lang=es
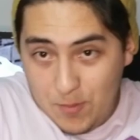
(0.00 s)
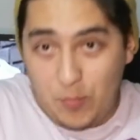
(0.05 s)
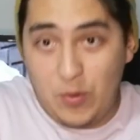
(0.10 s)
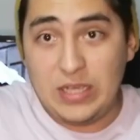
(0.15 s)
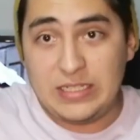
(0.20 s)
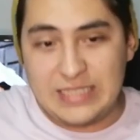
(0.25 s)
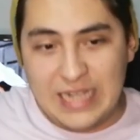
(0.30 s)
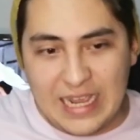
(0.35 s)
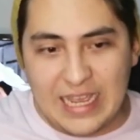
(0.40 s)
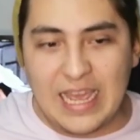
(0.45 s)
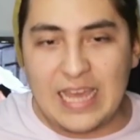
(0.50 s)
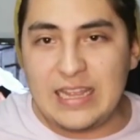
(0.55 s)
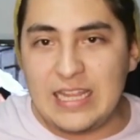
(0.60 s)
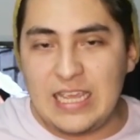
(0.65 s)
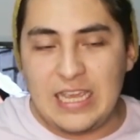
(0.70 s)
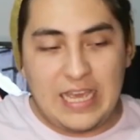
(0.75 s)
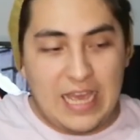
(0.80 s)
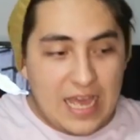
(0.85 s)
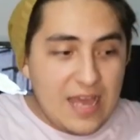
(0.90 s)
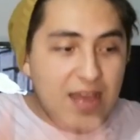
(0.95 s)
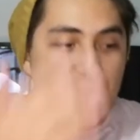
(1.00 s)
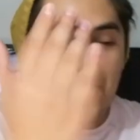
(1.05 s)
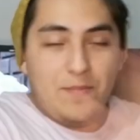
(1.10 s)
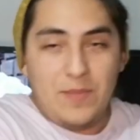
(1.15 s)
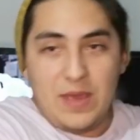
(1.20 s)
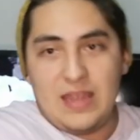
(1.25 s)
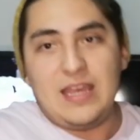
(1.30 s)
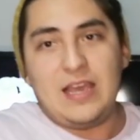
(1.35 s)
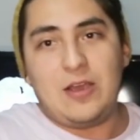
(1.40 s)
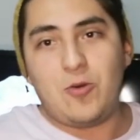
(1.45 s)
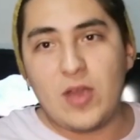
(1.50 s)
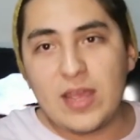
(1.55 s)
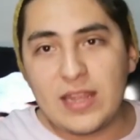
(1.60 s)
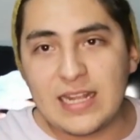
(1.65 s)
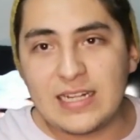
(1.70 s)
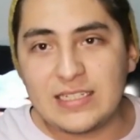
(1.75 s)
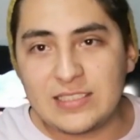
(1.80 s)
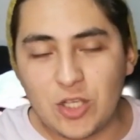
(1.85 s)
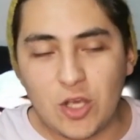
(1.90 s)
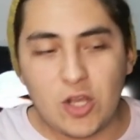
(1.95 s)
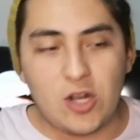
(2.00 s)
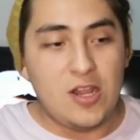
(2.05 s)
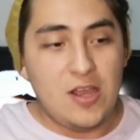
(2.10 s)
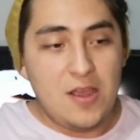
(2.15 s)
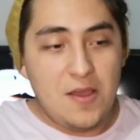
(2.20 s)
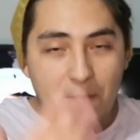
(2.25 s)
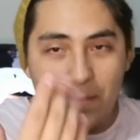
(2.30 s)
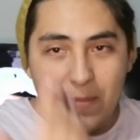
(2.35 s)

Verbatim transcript: Pues la canija me dejó en el sol,